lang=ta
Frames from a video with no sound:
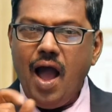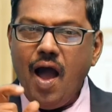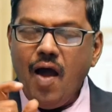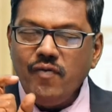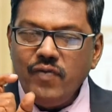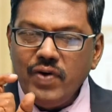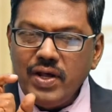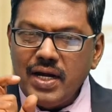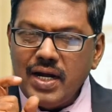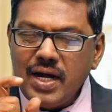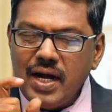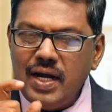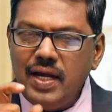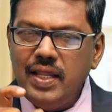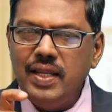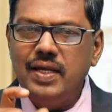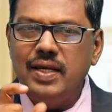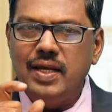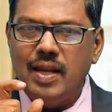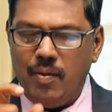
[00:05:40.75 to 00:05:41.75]

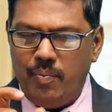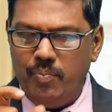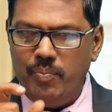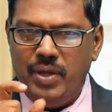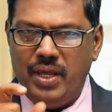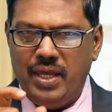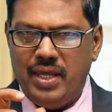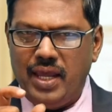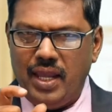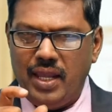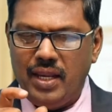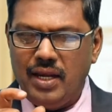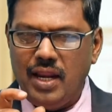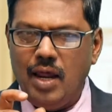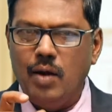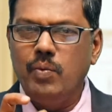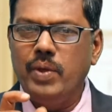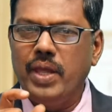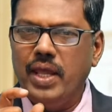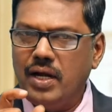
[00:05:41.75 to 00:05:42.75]
அவர்களின் நம்பிக்கை
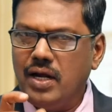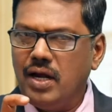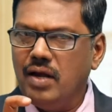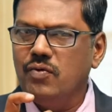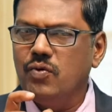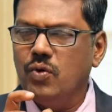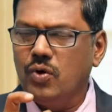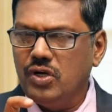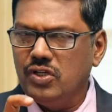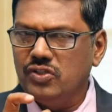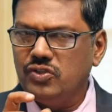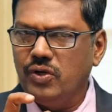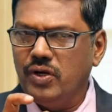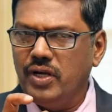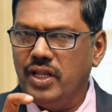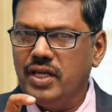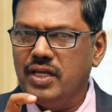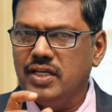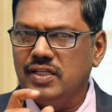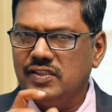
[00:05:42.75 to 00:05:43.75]
நான் ஏற்கனவே உங்கள்கிட்ட
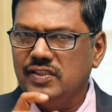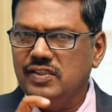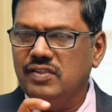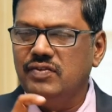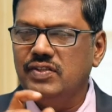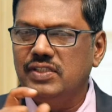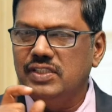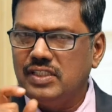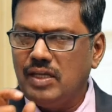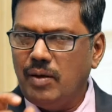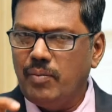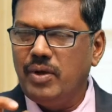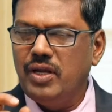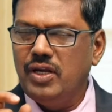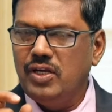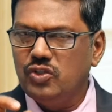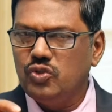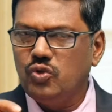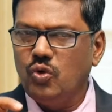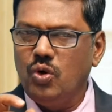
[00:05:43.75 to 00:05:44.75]
சொன்னேன் கிறிஸ்துவின்
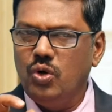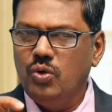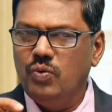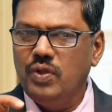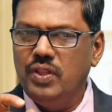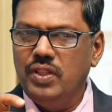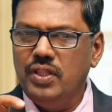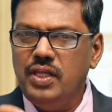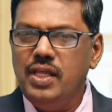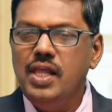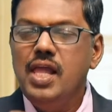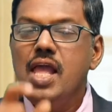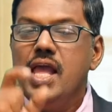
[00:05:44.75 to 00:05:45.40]
சபைன்னு சொல்லுவது